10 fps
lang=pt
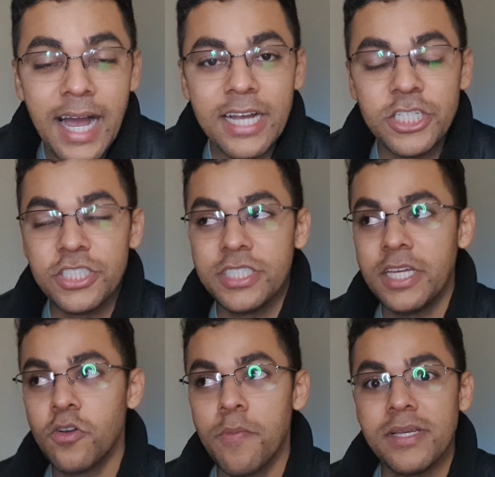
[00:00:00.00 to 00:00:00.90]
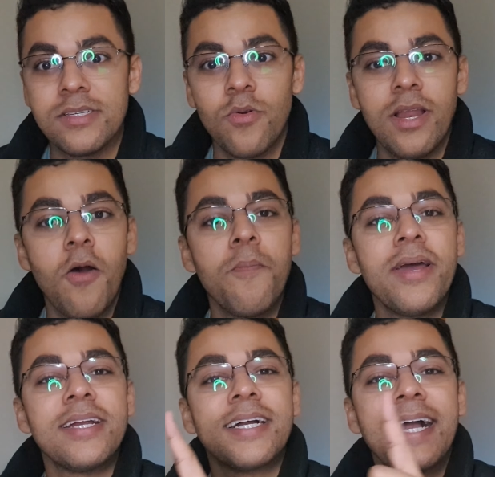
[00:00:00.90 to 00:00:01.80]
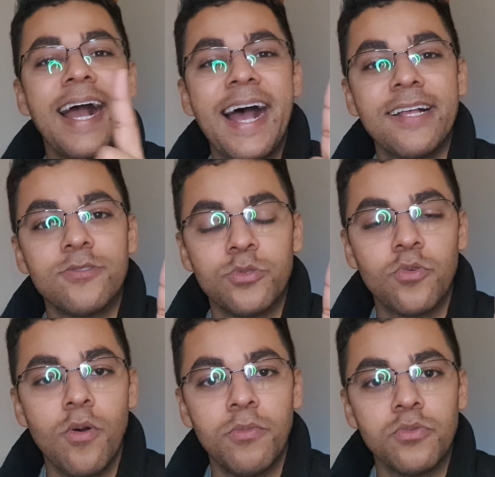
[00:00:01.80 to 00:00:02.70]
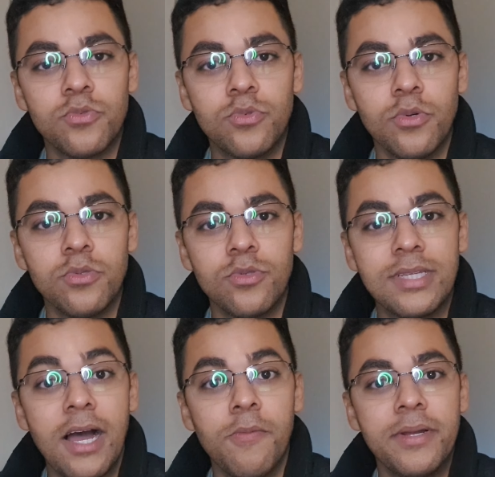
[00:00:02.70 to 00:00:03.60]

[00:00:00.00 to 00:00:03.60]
A gente tem que começar a olhar o mercado como um todo, tá?